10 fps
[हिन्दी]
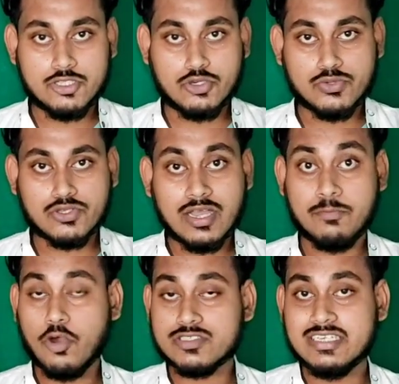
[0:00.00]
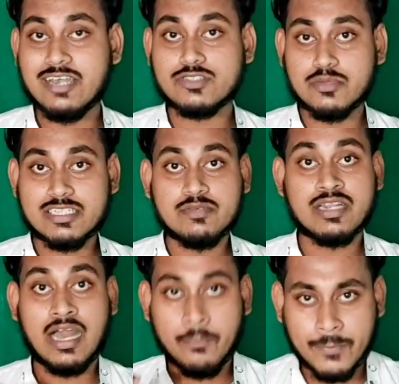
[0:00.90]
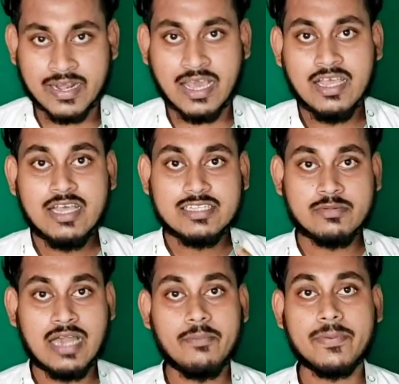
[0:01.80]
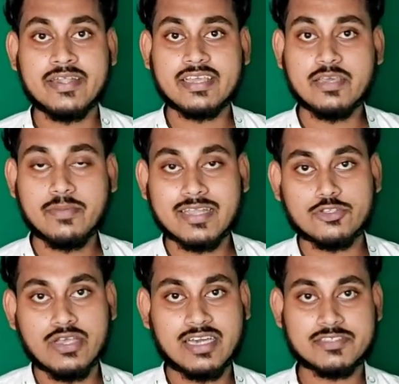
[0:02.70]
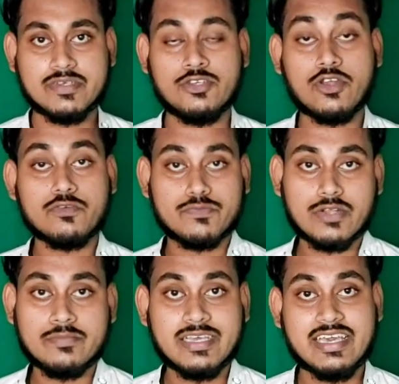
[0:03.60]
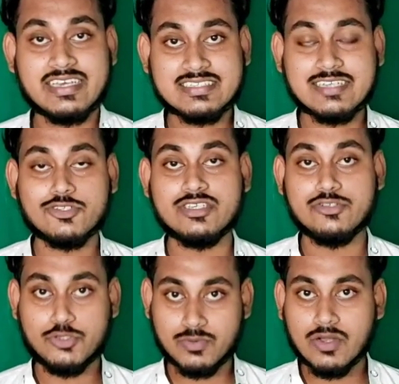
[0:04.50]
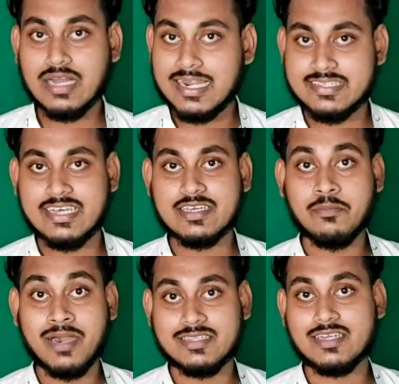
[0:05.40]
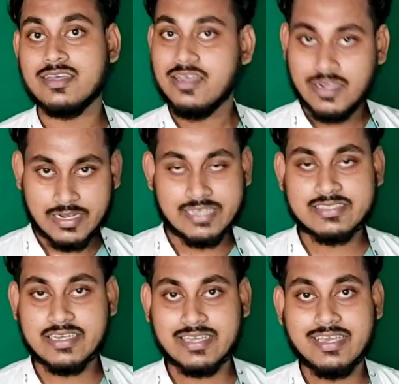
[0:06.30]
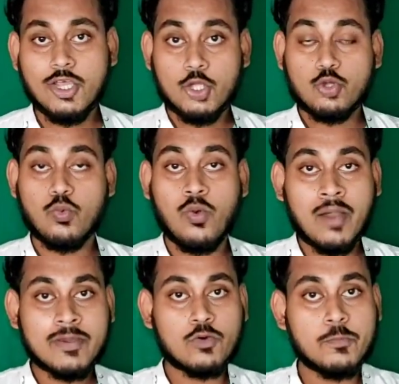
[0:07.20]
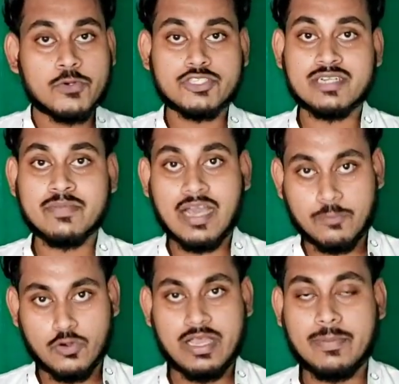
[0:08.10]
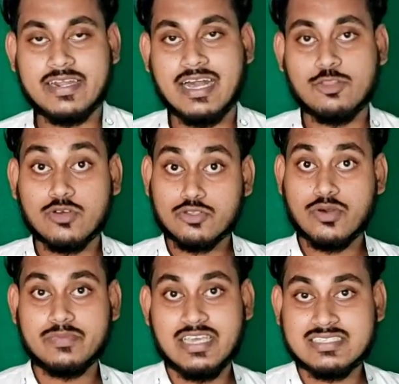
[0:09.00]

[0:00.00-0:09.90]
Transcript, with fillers: जो उसको अनबॉक्स किया उसके बाद जब नाम पढ़ा तब नाम पढ़ने के बाद जो है हर्ष हर्षवेनीवाल और पूरब ने एक साथ जो है यूट्यूब को गाली दिया था मादर डैस करके तो वहां पर वो पोर्शन में आपको यहाँ पर डाल दूंगा तो आप